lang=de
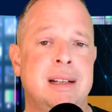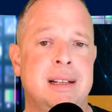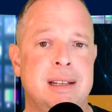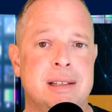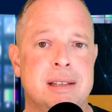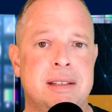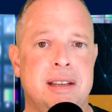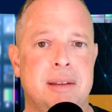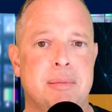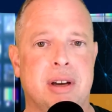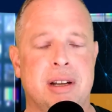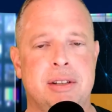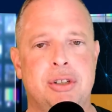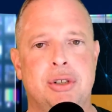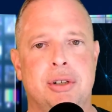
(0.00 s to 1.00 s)
dieses Thema
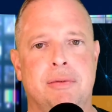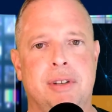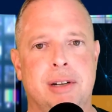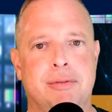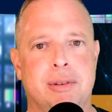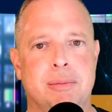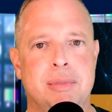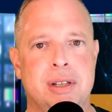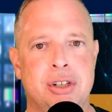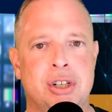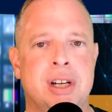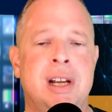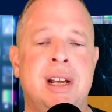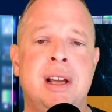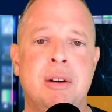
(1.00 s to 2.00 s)
ist schon wieder vom
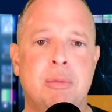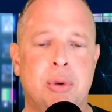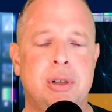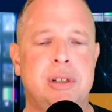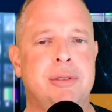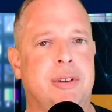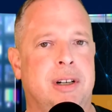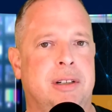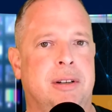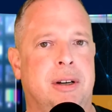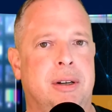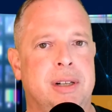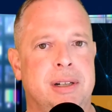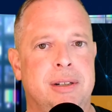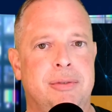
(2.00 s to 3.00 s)
Tisch,
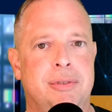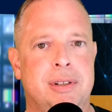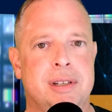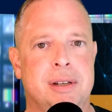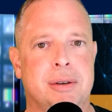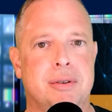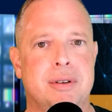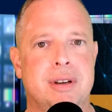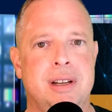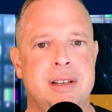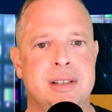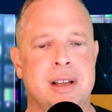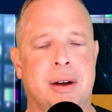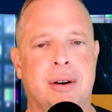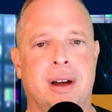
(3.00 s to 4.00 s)
Multifaktor-Authentifizierung
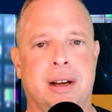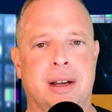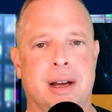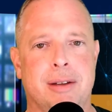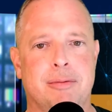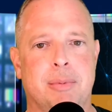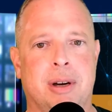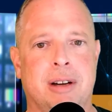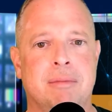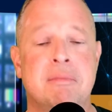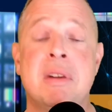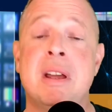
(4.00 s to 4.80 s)
ist auch angreifbar.